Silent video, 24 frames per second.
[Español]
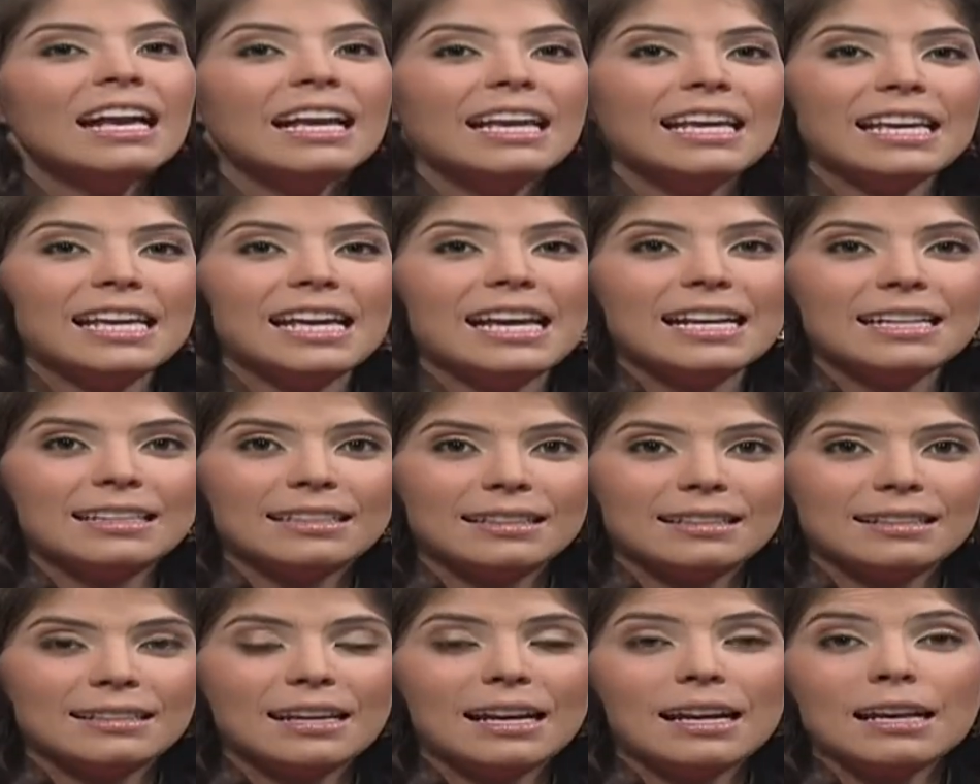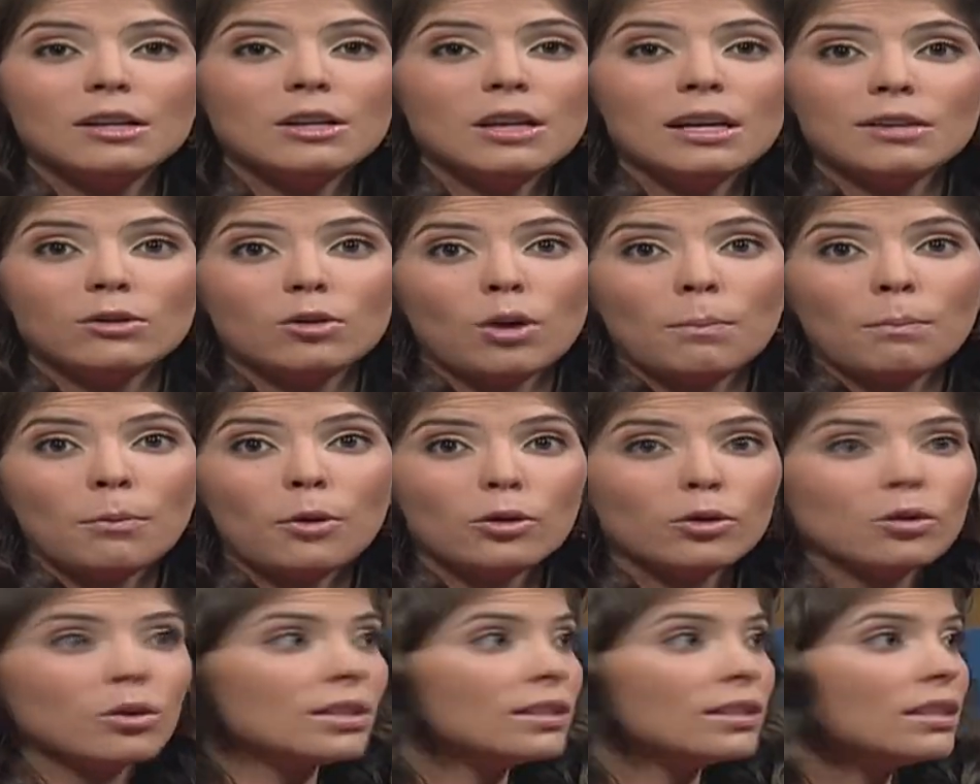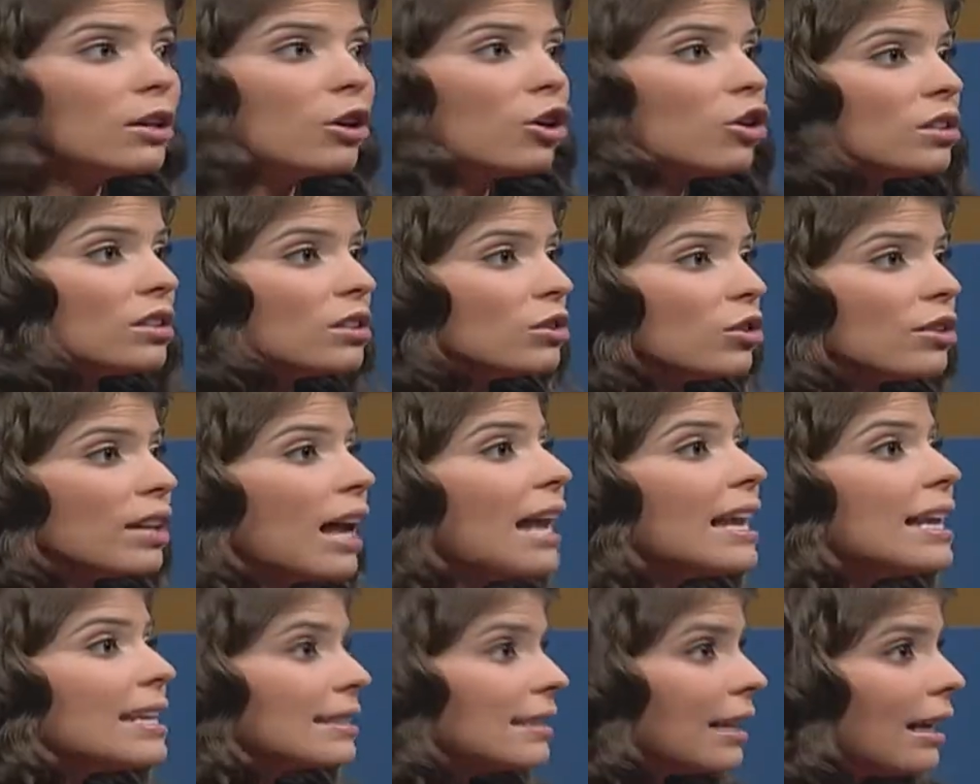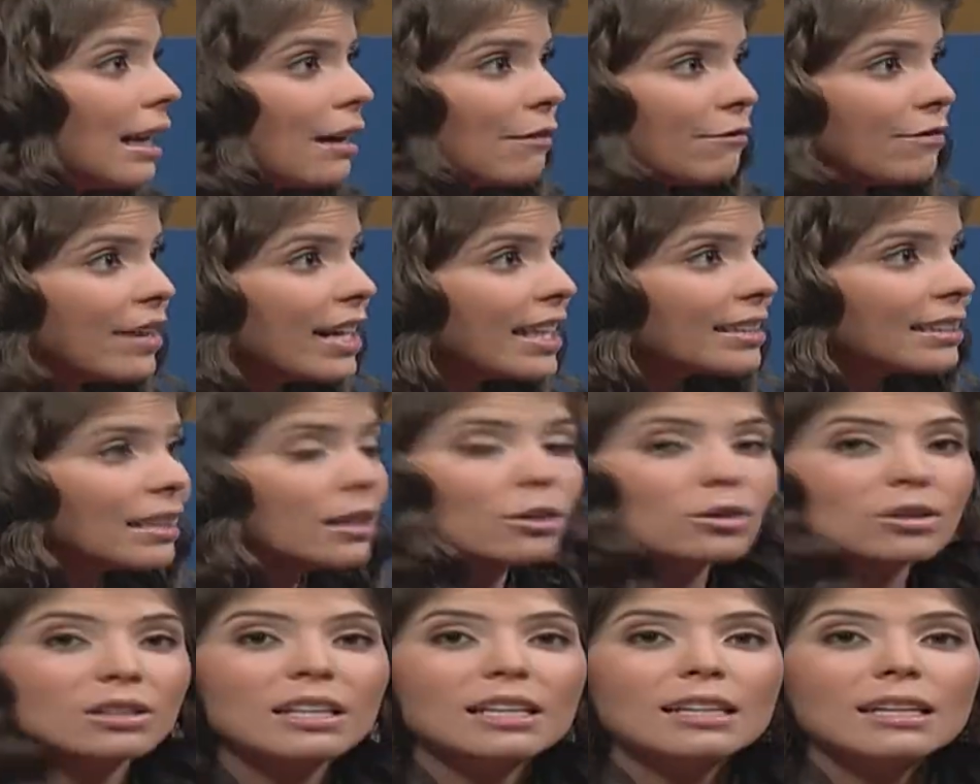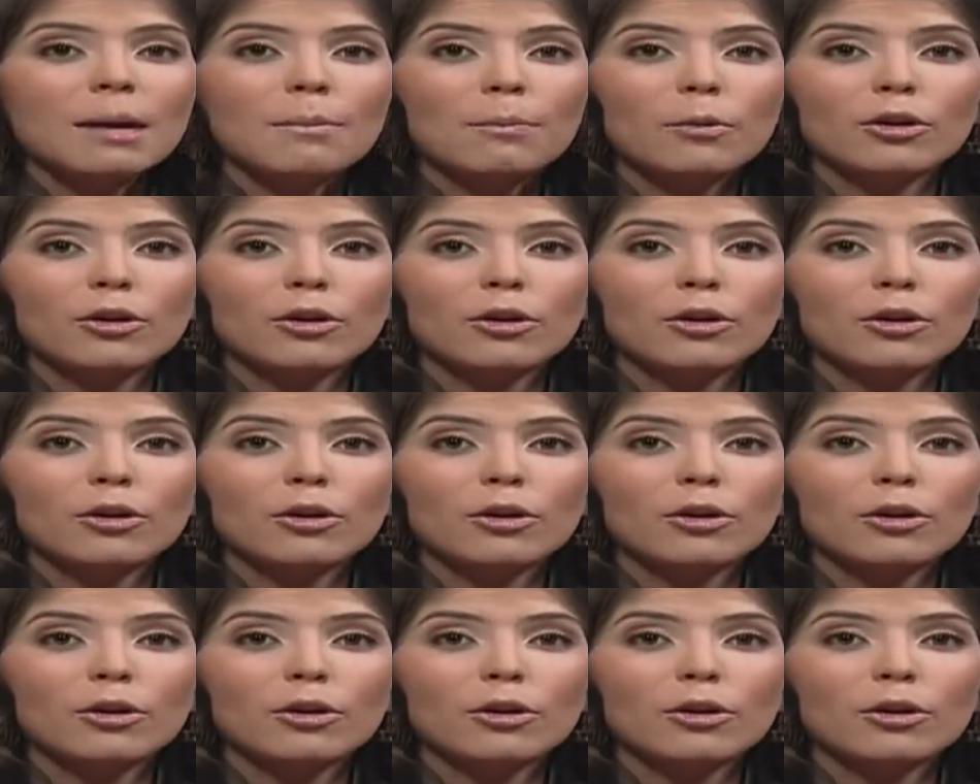y, este, y, su apoyo es incondicional, hasta la fecha nos siguen